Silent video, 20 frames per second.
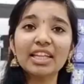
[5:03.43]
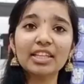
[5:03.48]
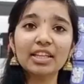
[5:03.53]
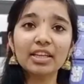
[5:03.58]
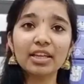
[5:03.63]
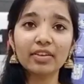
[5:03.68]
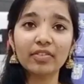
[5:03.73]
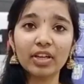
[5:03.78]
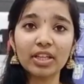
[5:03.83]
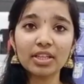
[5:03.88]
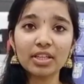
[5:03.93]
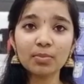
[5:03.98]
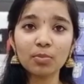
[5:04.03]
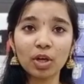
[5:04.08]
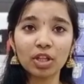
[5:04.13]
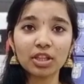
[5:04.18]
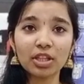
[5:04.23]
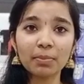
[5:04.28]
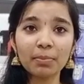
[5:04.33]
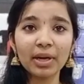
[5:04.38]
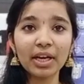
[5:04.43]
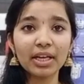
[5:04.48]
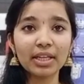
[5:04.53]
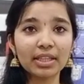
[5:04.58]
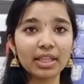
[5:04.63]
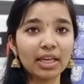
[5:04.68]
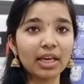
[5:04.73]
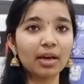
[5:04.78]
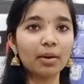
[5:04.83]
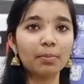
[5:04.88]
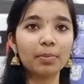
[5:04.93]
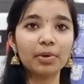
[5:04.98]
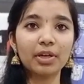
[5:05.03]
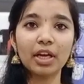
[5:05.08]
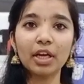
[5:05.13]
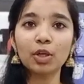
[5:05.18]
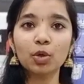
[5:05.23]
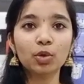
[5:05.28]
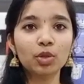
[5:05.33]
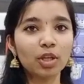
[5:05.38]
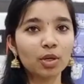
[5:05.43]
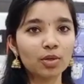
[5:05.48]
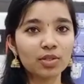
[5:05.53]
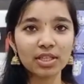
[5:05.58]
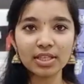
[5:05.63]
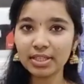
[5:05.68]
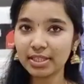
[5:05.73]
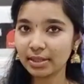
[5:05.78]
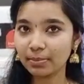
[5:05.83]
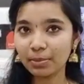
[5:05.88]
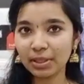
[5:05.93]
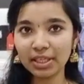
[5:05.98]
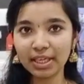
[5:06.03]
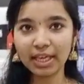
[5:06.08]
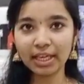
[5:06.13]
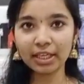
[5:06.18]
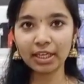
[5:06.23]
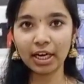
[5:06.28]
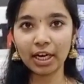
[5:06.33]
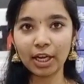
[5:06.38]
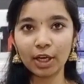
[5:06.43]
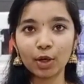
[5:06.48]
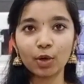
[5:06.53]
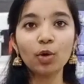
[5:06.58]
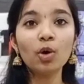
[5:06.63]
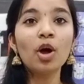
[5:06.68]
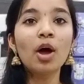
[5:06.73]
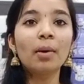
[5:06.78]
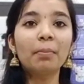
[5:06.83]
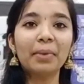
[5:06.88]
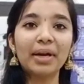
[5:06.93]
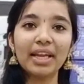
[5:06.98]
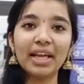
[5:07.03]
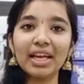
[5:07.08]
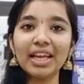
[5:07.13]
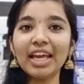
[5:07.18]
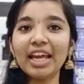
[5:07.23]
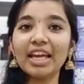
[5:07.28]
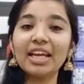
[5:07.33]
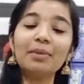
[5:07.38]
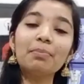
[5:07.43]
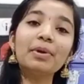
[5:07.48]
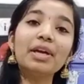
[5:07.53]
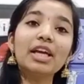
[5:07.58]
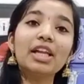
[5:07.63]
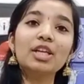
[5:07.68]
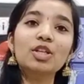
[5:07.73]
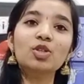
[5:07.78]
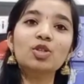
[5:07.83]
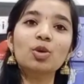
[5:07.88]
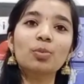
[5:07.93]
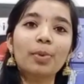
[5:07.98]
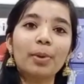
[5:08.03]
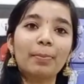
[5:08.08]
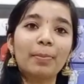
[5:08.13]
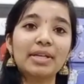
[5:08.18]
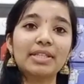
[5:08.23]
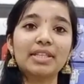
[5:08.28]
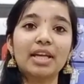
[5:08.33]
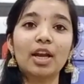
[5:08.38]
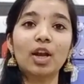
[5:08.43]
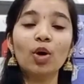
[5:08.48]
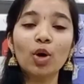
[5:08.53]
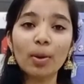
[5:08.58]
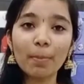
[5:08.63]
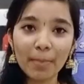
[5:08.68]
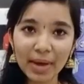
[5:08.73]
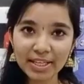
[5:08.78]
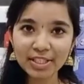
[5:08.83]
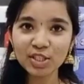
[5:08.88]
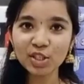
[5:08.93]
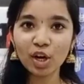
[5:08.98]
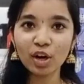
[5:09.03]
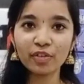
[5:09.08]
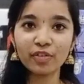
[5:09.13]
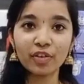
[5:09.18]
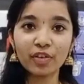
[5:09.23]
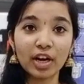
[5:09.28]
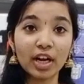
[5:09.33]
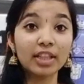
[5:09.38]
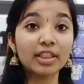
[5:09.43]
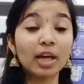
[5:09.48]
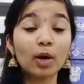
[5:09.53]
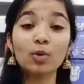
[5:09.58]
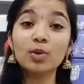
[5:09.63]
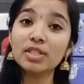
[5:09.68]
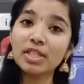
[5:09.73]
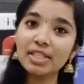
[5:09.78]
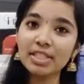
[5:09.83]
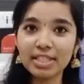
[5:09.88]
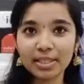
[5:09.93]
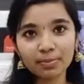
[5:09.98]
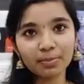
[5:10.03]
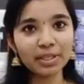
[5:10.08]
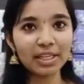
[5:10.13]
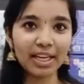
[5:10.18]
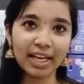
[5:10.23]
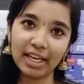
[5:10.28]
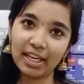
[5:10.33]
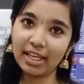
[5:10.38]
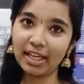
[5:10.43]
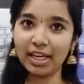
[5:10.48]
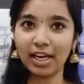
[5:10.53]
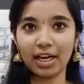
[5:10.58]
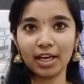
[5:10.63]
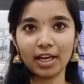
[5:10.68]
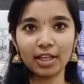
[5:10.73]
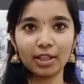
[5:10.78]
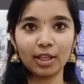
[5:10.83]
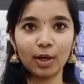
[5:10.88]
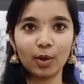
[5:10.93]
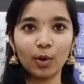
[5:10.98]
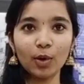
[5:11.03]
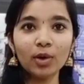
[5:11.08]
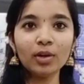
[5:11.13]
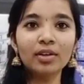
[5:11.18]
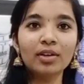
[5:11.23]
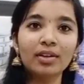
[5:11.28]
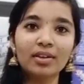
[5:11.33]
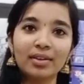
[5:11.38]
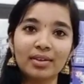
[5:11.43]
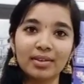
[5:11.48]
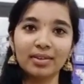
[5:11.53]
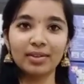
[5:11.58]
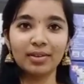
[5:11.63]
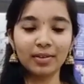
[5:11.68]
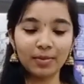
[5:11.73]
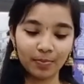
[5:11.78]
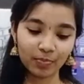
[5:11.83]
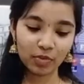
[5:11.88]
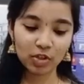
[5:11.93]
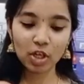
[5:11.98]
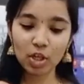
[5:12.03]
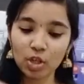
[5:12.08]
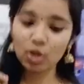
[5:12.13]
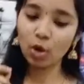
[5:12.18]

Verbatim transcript: இது வந்து மொத்தமாக எடுத்திங்க அப்படின்னா டூ தௌசண்ட் ட்ரிபிள் நைன் கிடைக்கும் பட் ஆனால் எங்கள் பிஎல்எஸ் சூப்பர் பஸாரில் ஒரு பெஸ்ட் ஆஃபராக தௌசண்ட் ட்ரிபிள் நைனுக்கு நாங்கள் தரோம் ஸோ இது